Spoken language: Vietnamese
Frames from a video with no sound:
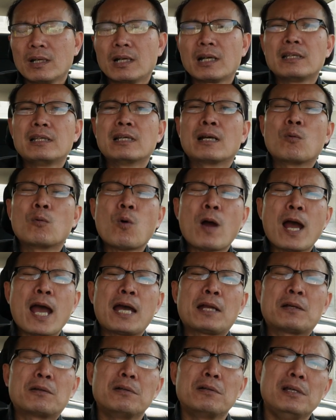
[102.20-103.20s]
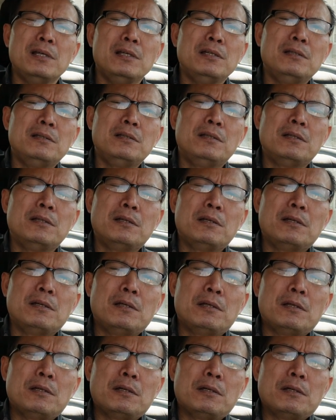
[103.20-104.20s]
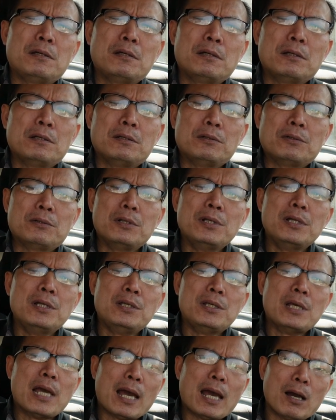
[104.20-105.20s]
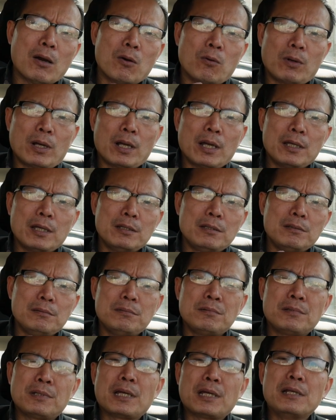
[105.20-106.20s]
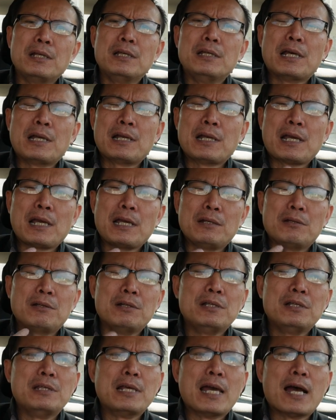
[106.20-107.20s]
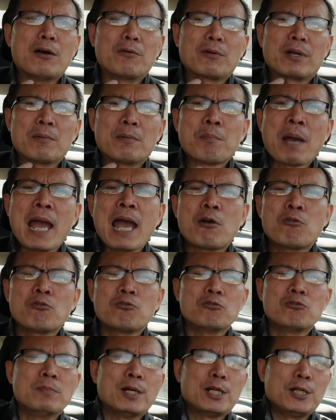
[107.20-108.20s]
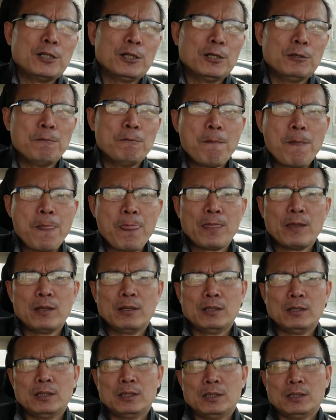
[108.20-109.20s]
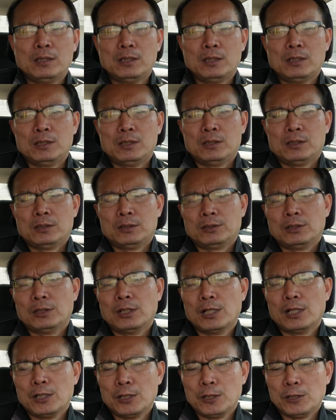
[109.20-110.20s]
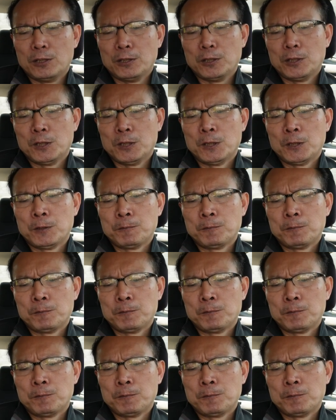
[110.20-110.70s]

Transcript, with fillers: cái văn hóa nó đi nó đi vào cái cái DNA nó đi vào cái máu của mình rồi thì